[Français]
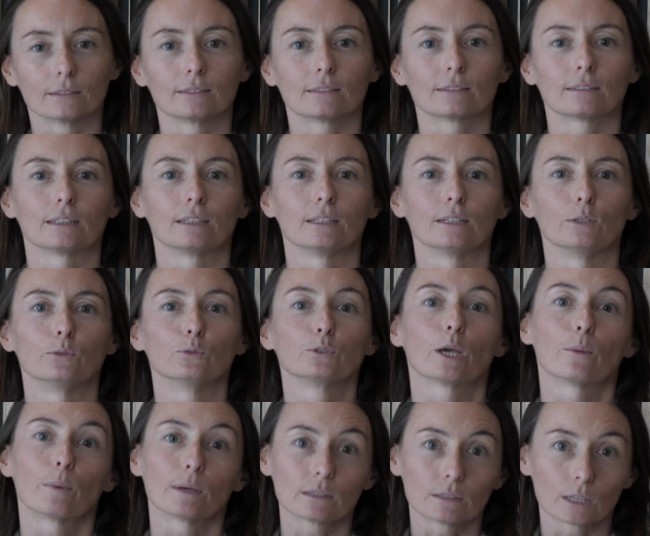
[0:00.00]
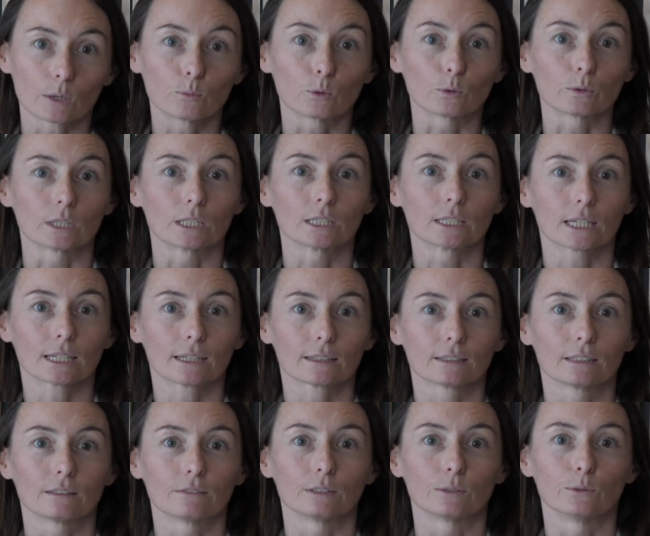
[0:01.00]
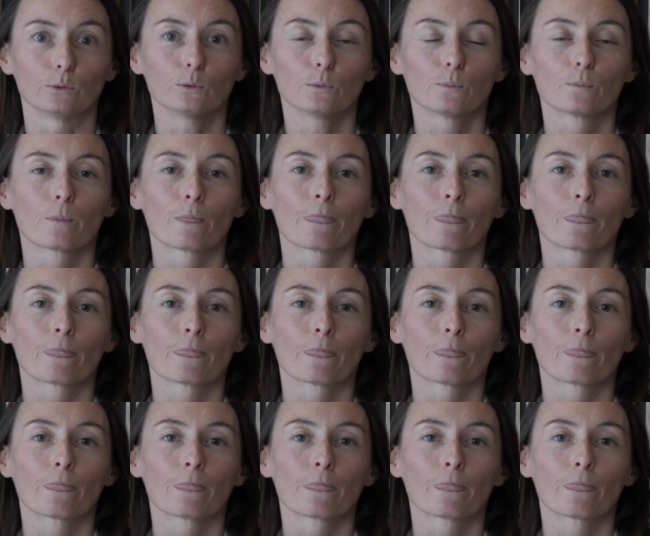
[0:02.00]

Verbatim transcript: C'est une capacité que possède chaque individu.